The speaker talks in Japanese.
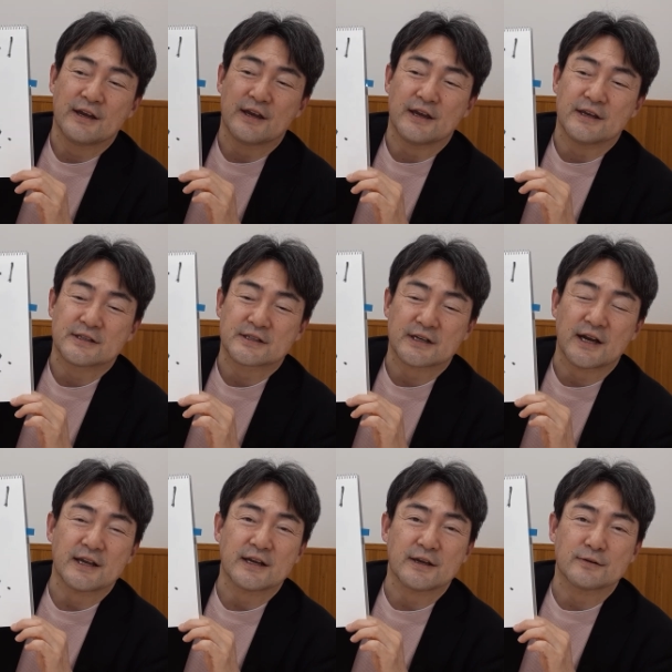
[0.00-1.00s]
えー、司
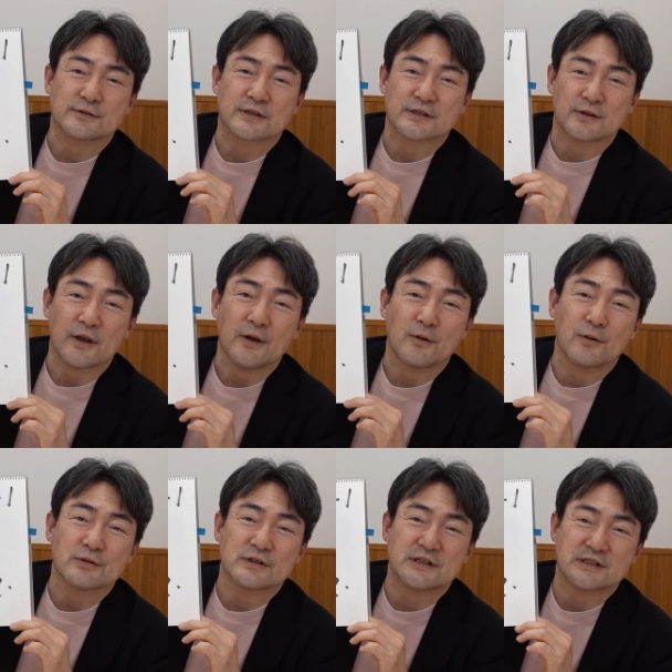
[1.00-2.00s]
会がいるんですね
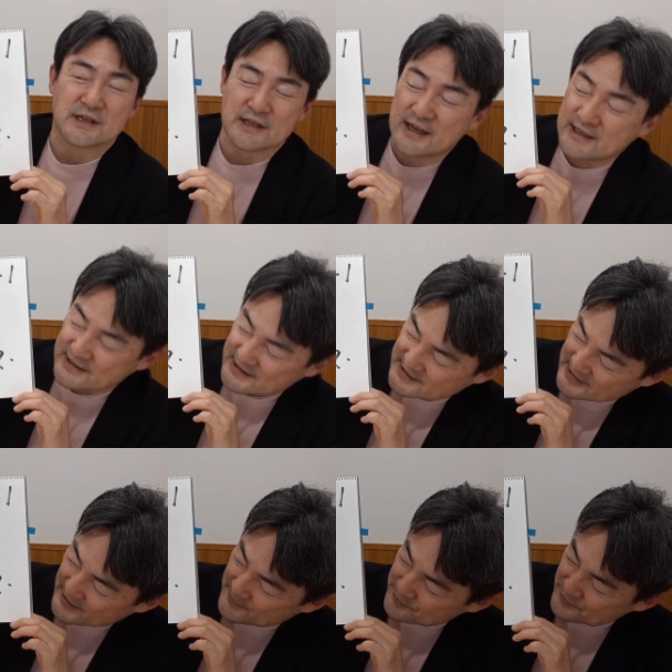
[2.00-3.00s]
本人じゃないんです
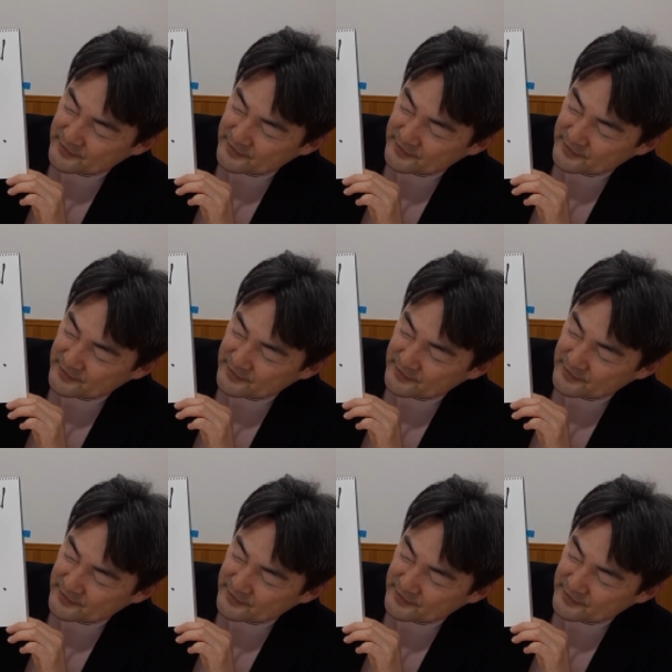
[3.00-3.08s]
ね